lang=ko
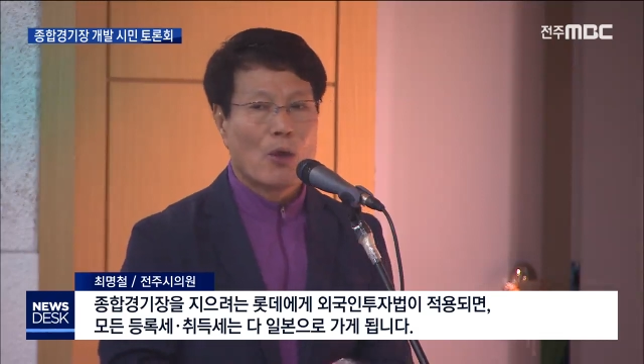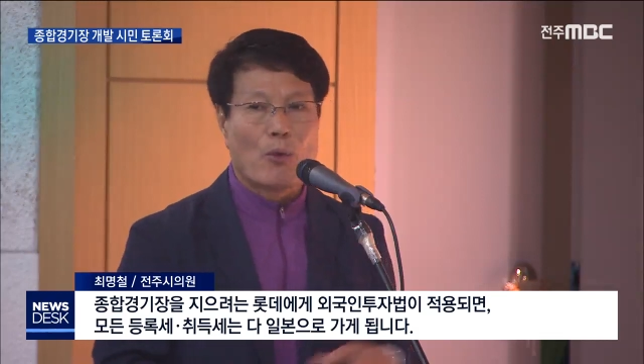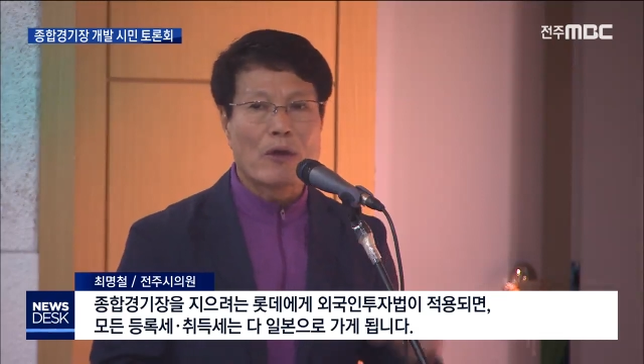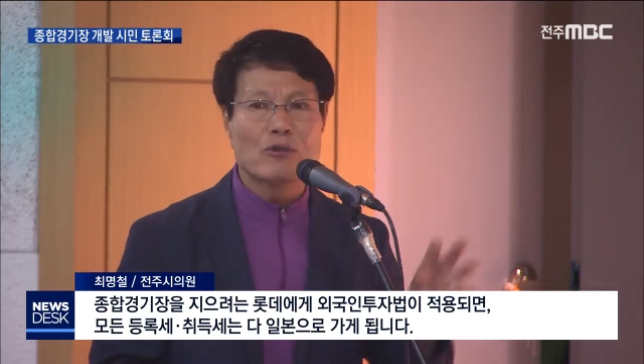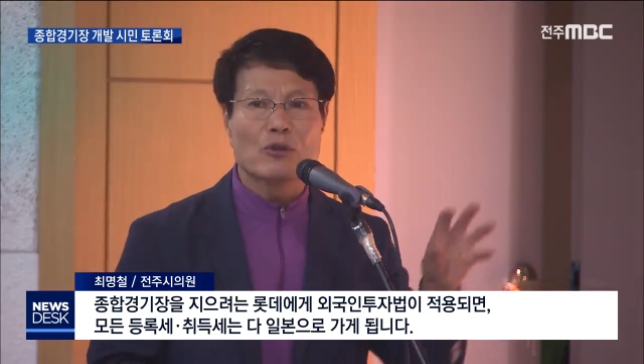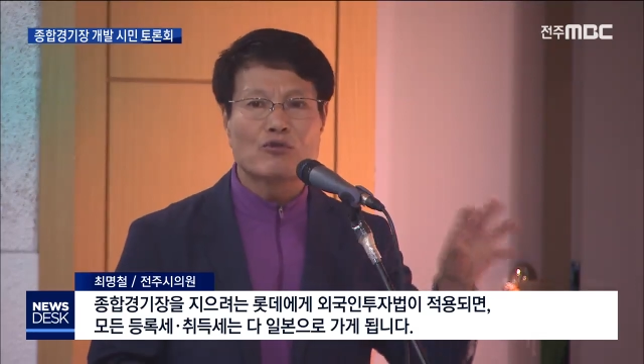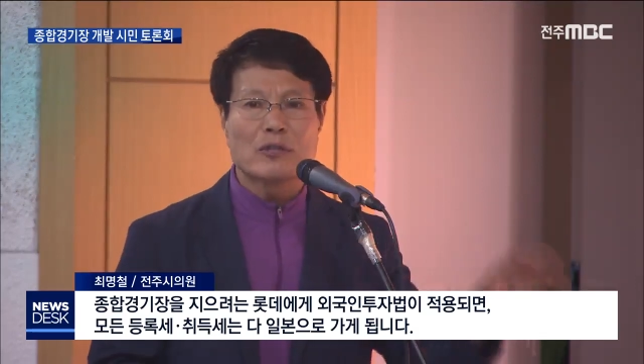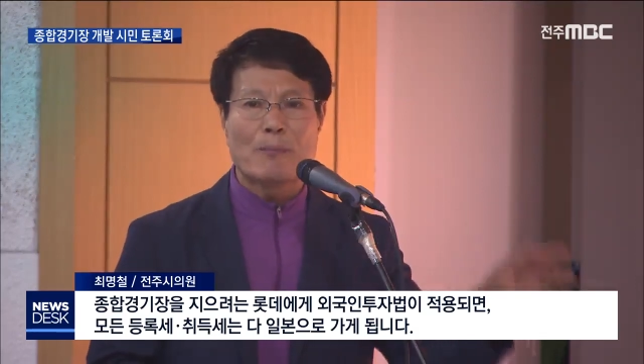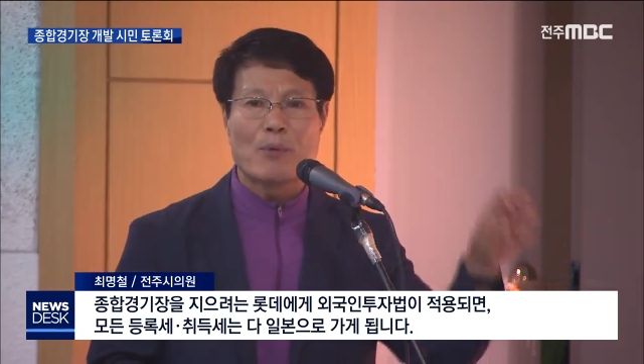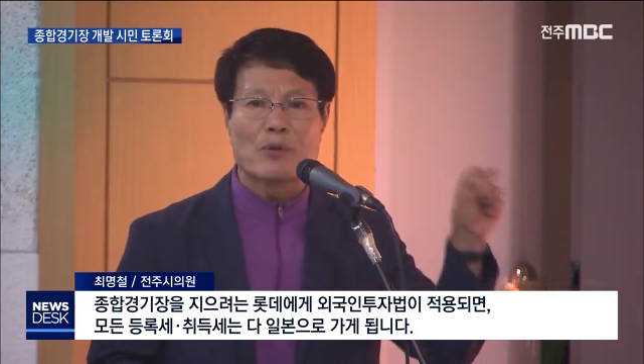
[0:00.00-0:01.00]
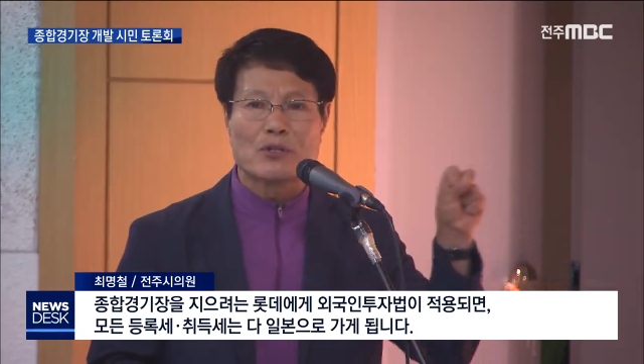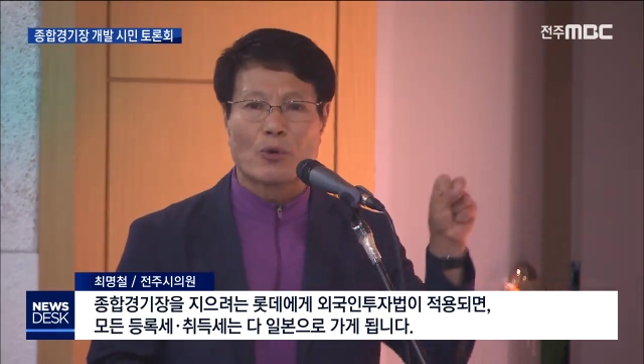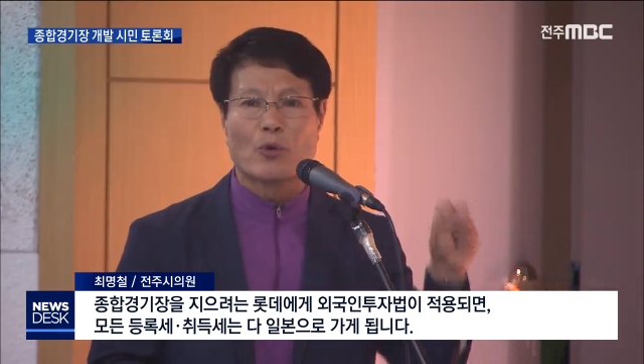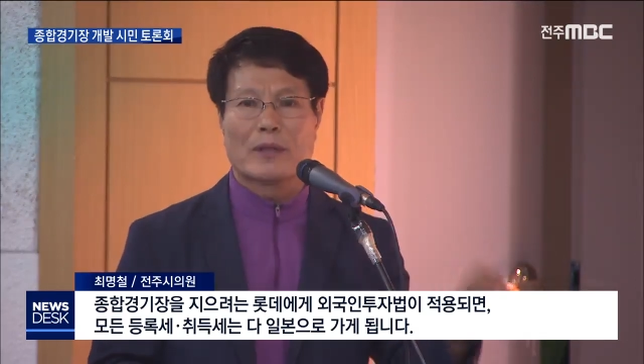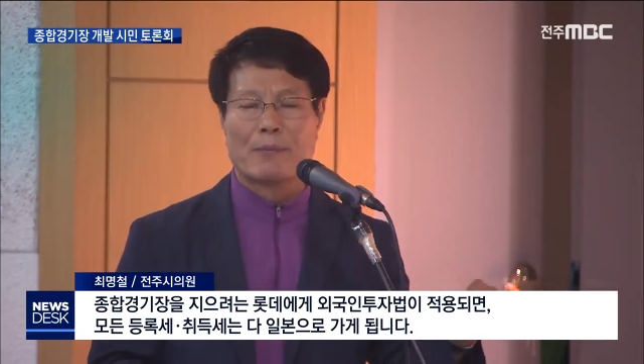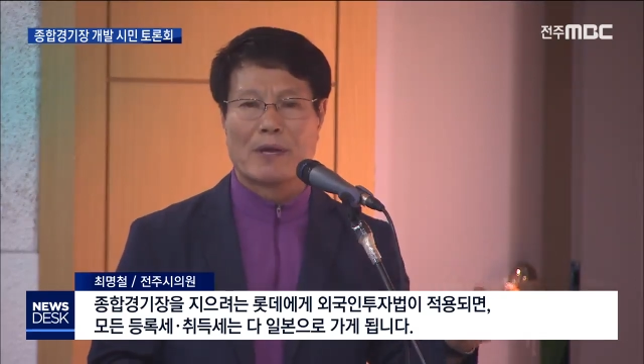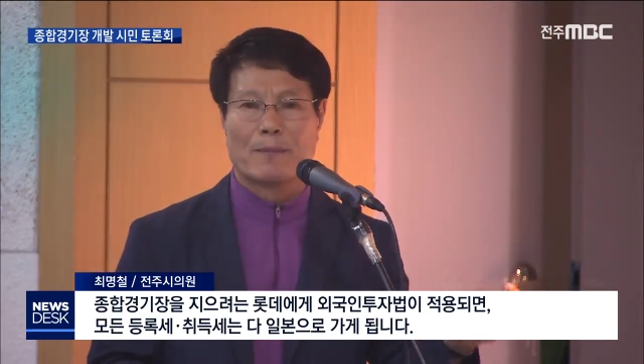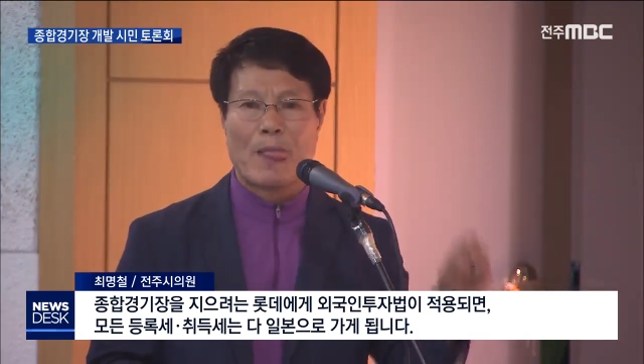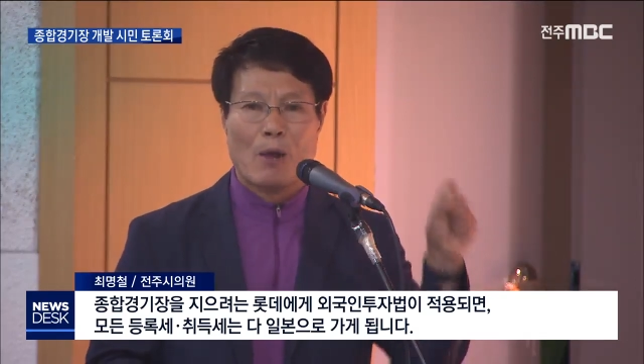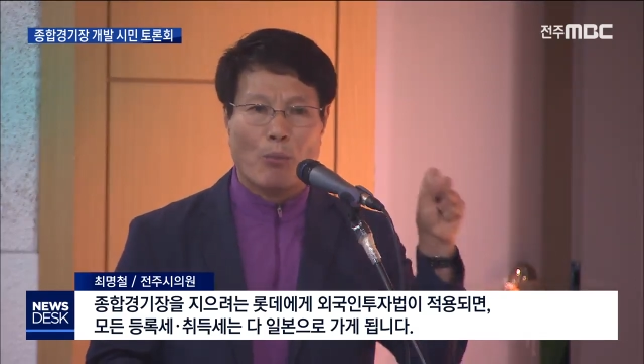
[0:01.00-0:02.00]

외국인 투자법으로 적용이 되면